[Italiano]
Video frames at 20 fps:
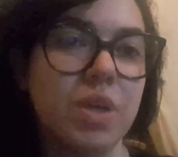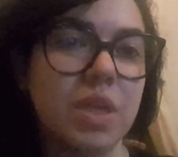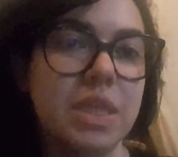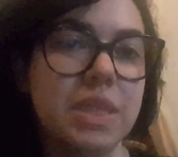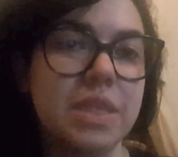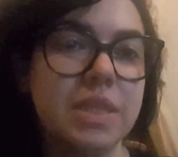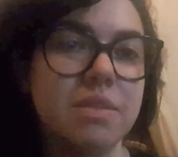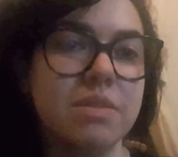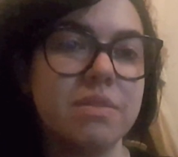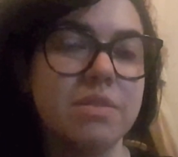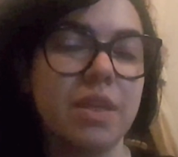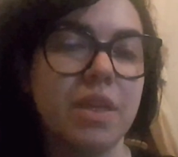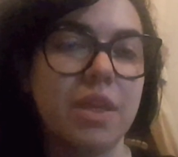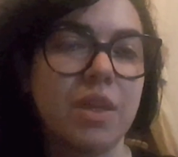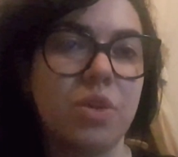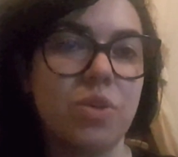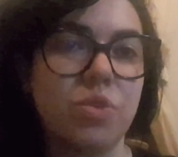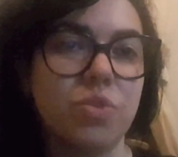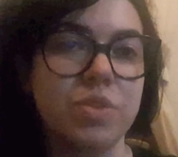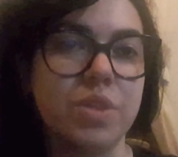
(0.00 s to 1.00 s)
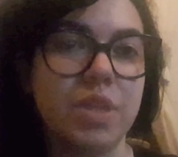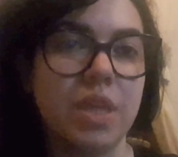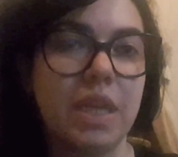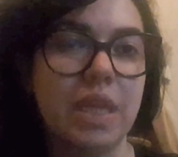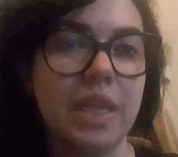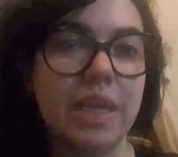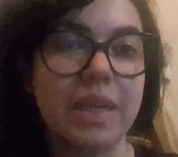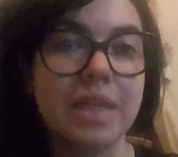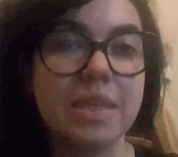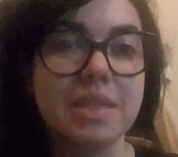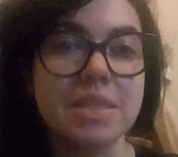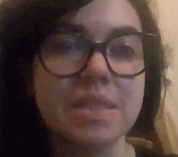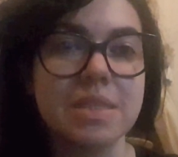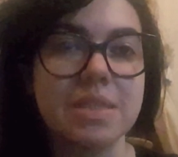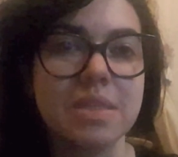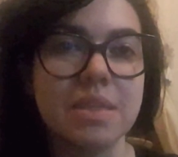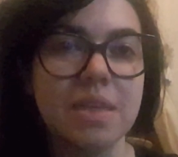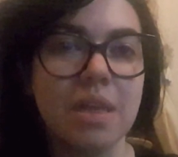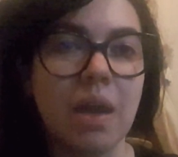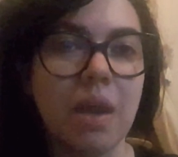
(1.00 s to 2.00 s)
all'interno
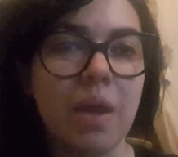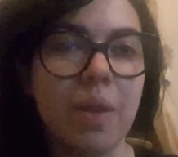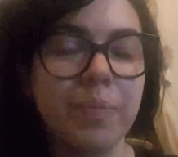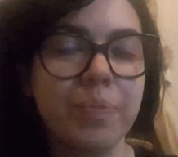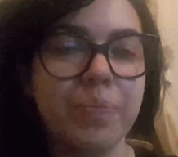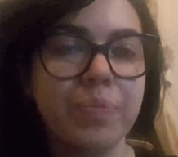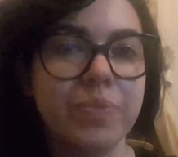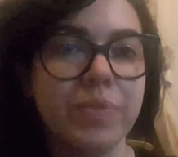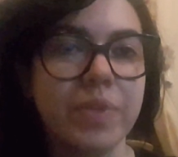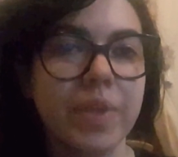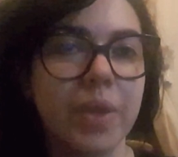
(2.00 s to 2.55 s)
dell'RSA